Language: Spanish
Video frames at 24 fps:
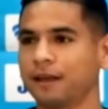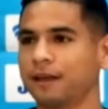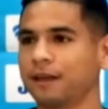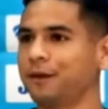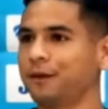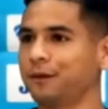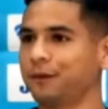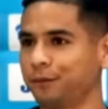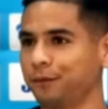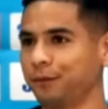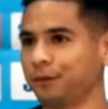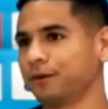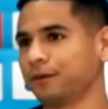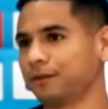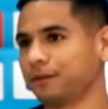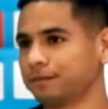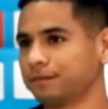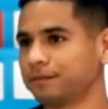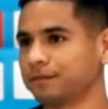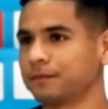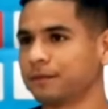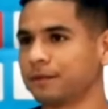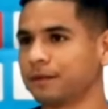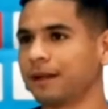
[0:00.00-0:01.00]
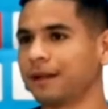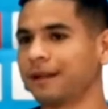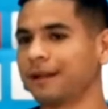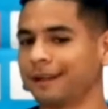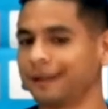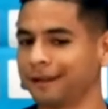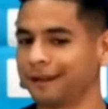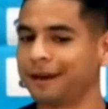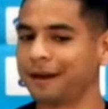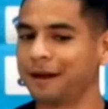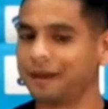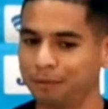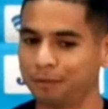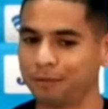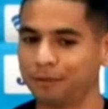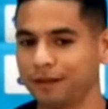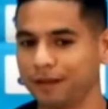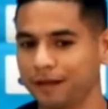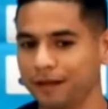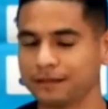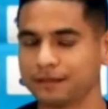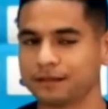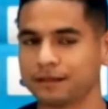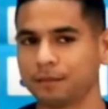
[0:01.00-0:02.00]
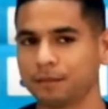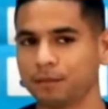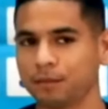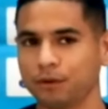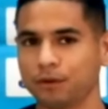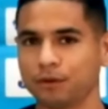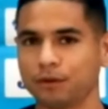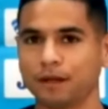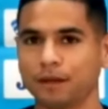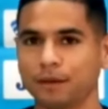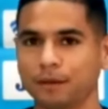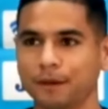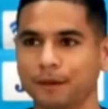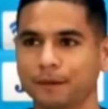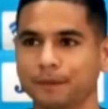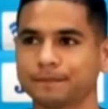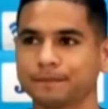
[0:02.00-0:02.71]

y bueno, eh, responder ese apoyo también.